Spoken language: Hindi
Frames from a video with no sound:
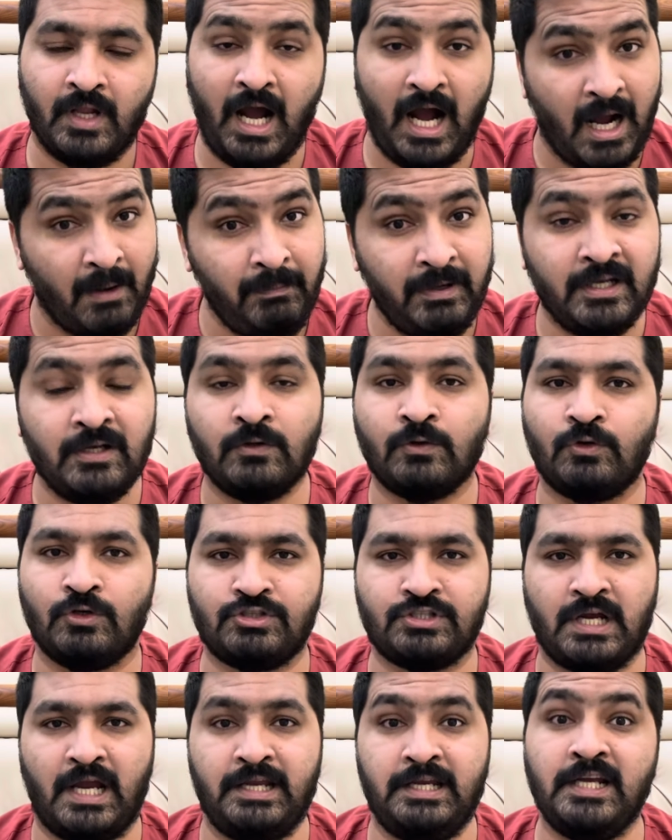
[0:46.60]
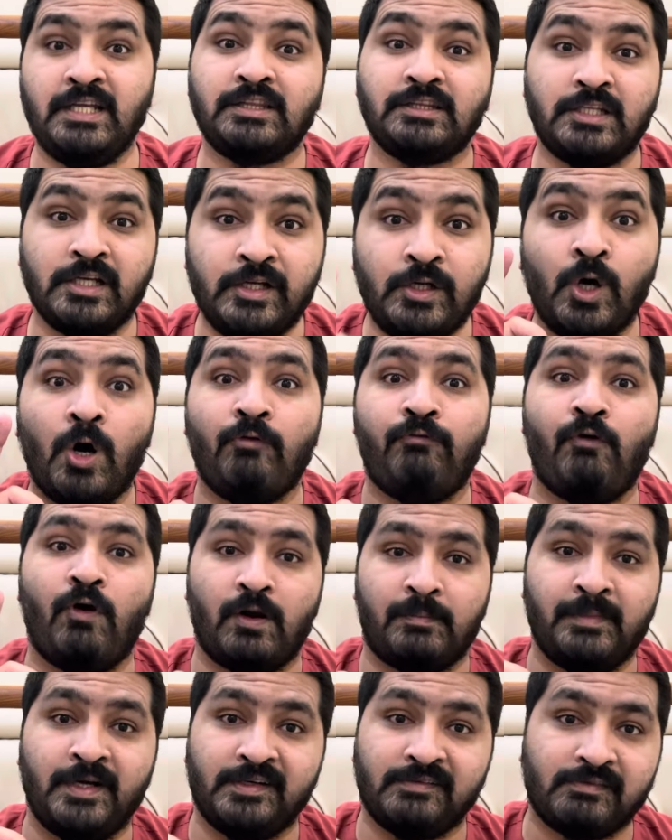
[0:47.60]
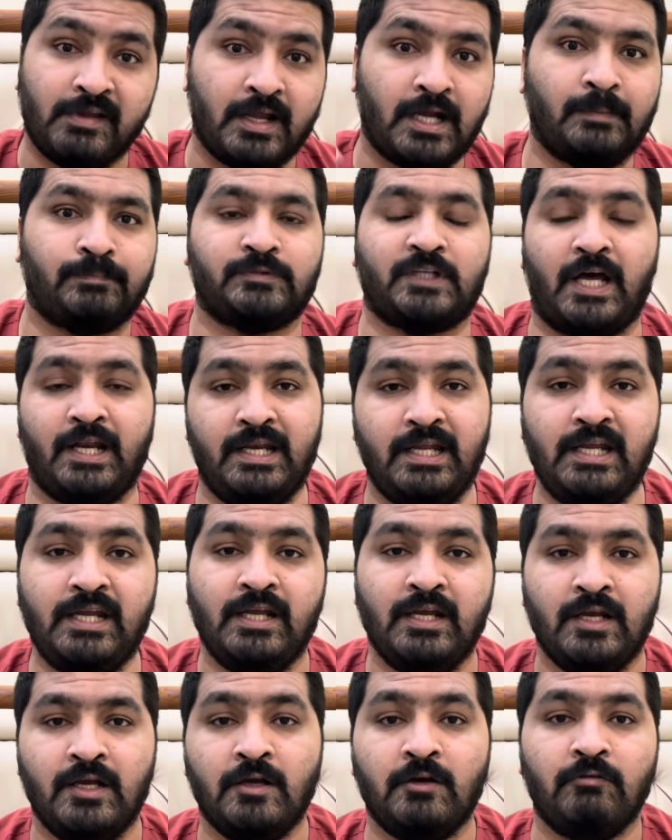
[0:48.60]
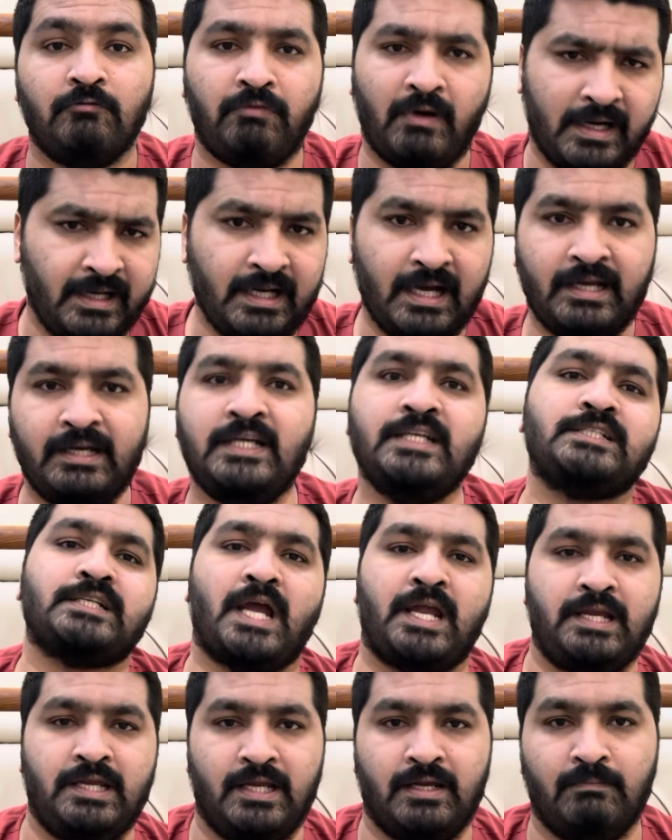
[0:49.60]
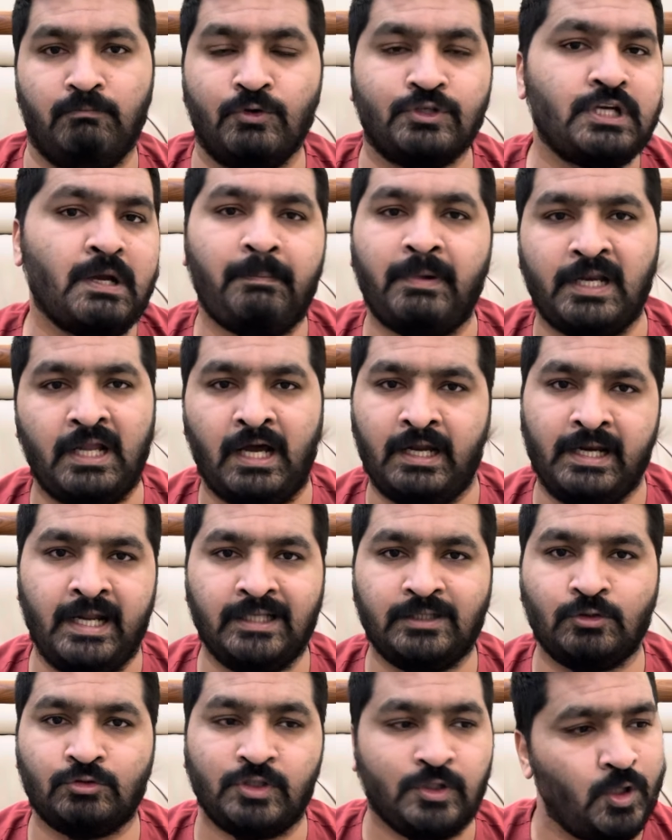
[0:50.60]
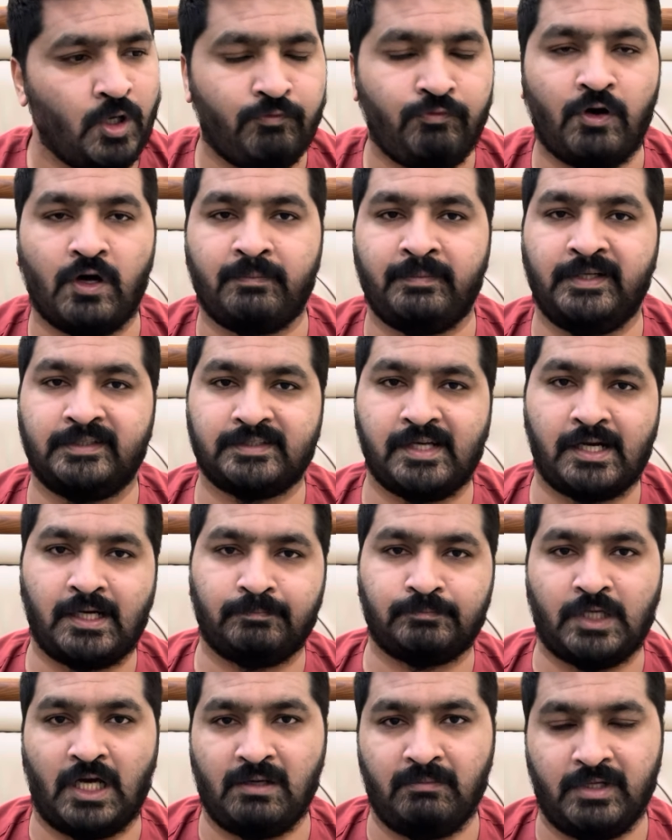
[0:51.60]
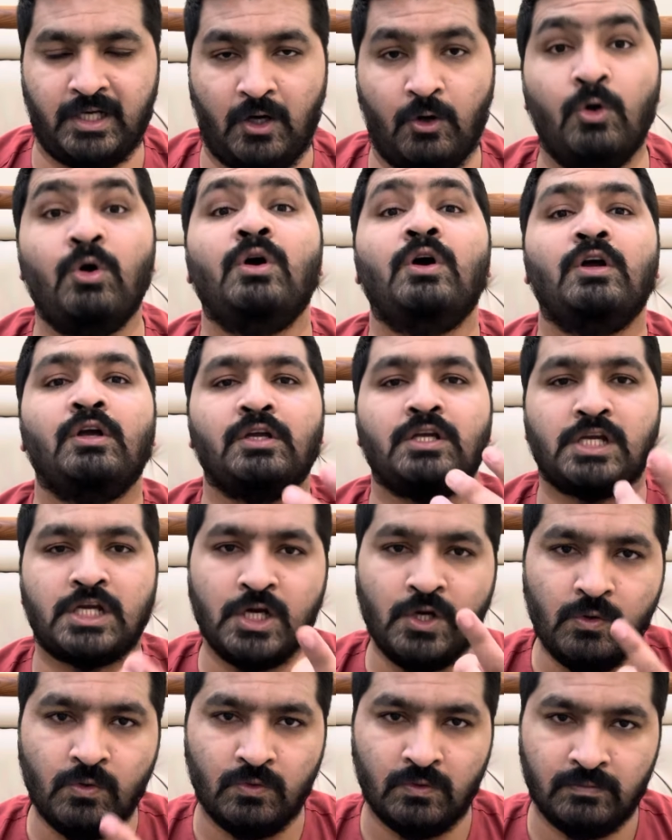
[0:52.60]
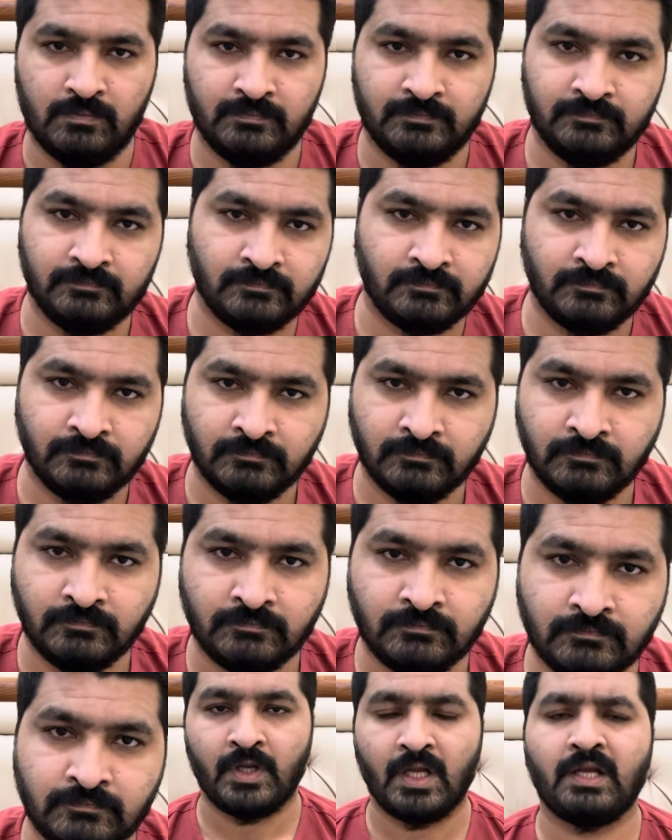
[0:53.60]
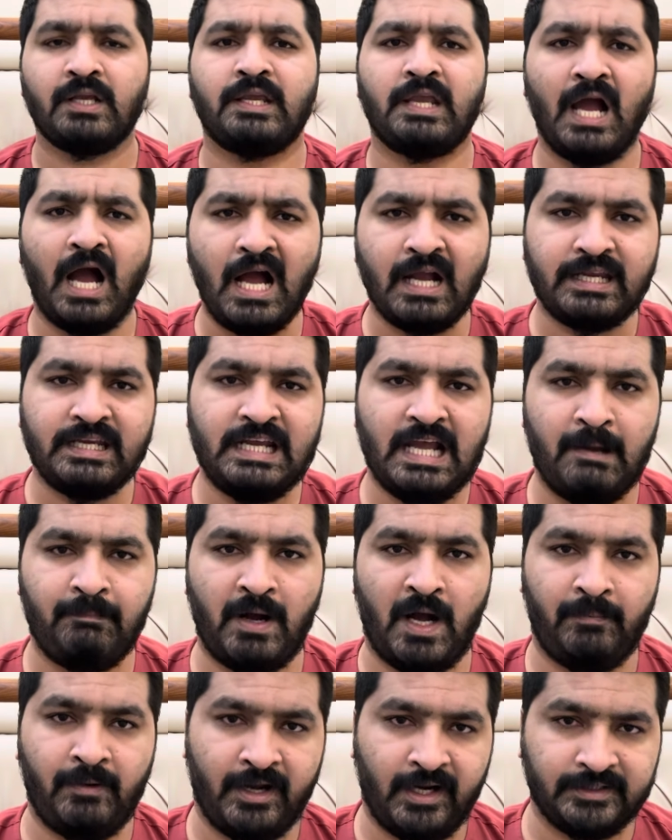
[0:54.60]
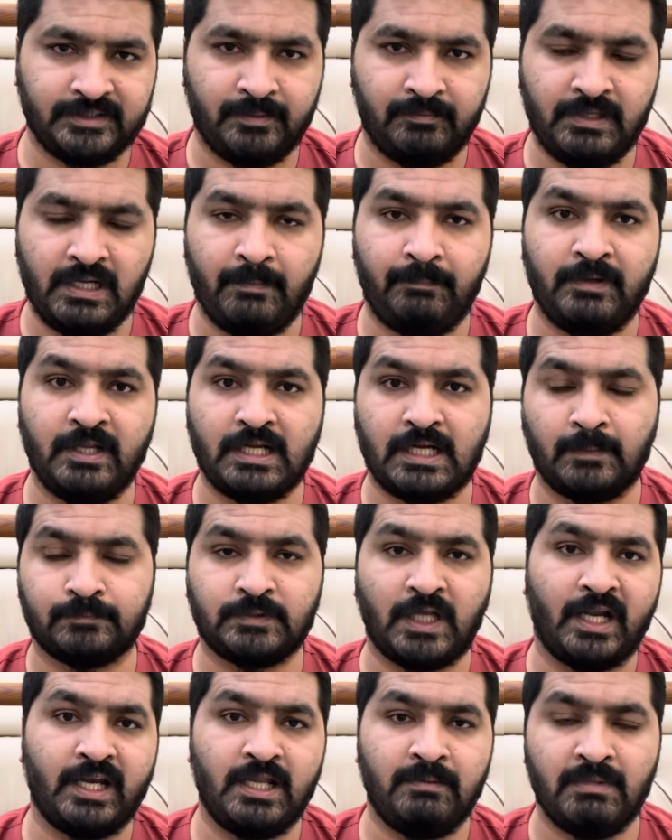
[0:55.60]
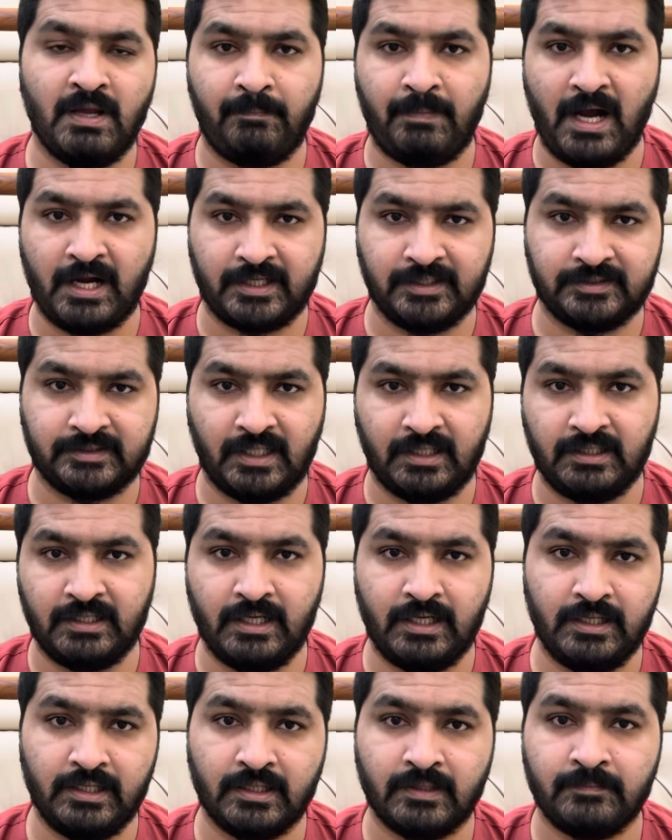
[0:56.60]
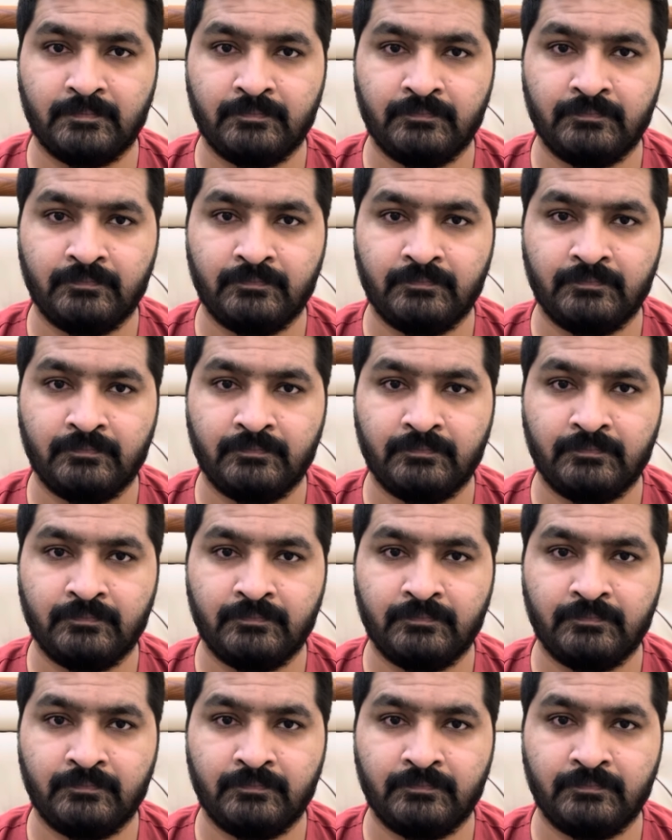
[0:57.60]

अब इनको चाहिए तीनों फॉर्मेट्स की कप्तानी वरना नहीं चाहिए मुझे बनाना है तो तीनों फॉर्मेट्स का कप्तान बनाओ क्यों क्या किया बाबर आजम ने अपनी कप्तानी में पाकिस्तान के लिए